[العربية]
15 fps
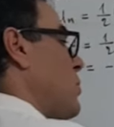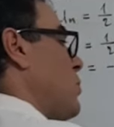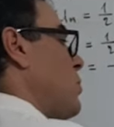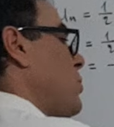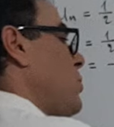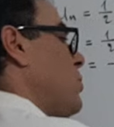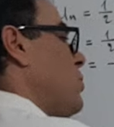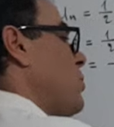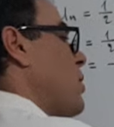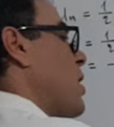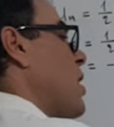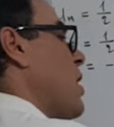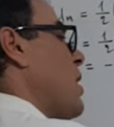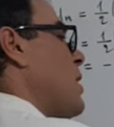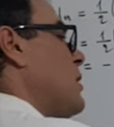اي
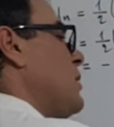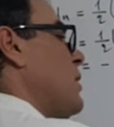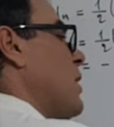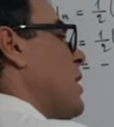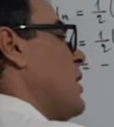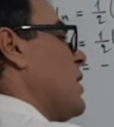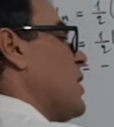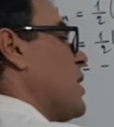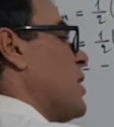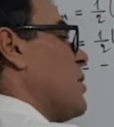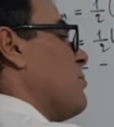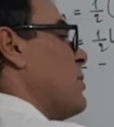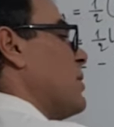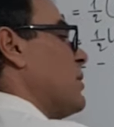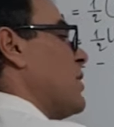ان
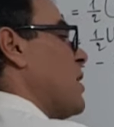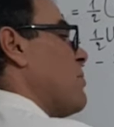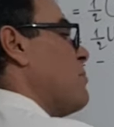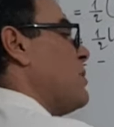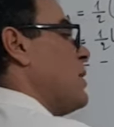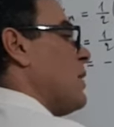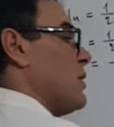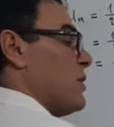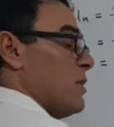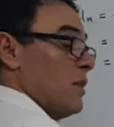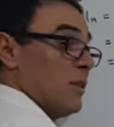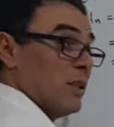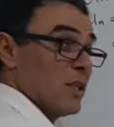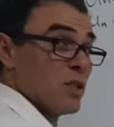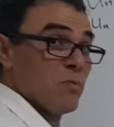اكبر تام من ناقص
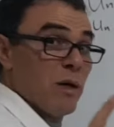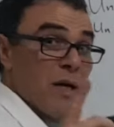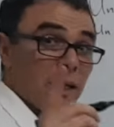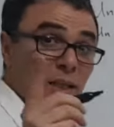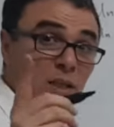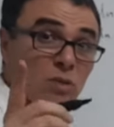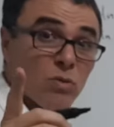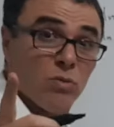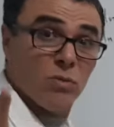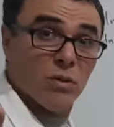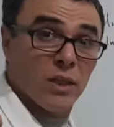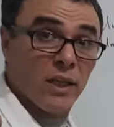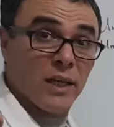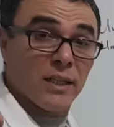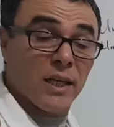يا جماعه ركزوا
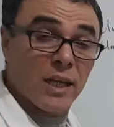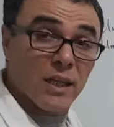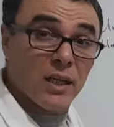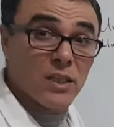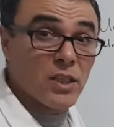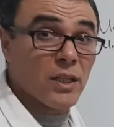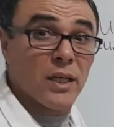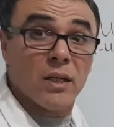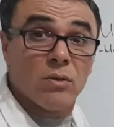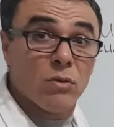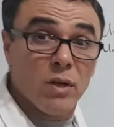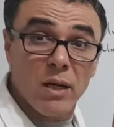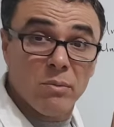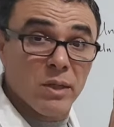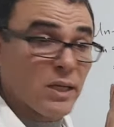لان هذه الاشياء
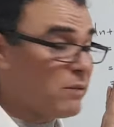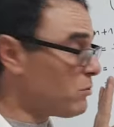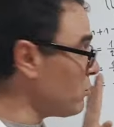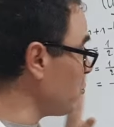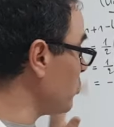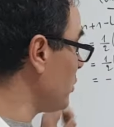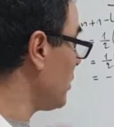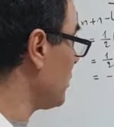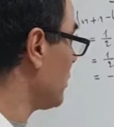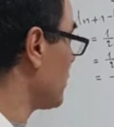كل عام كاينه في السجيات